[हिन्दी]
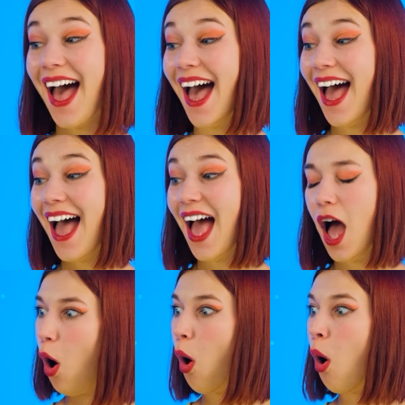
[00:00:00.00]

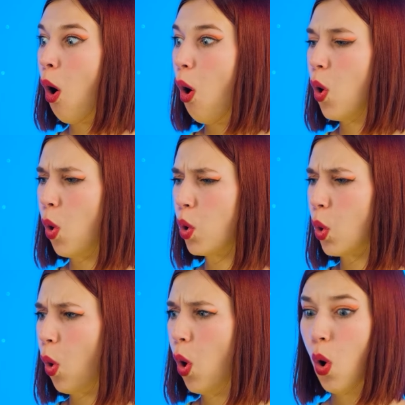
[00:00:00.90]
पर मुझे
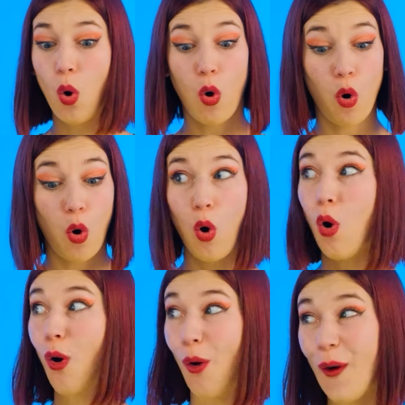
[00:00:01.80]
लगता है कि अगर
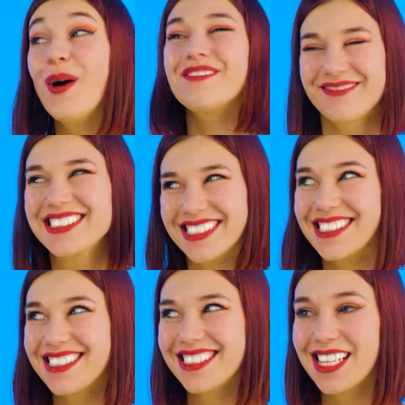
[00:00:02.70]
स्वादिष्ट बर्गर और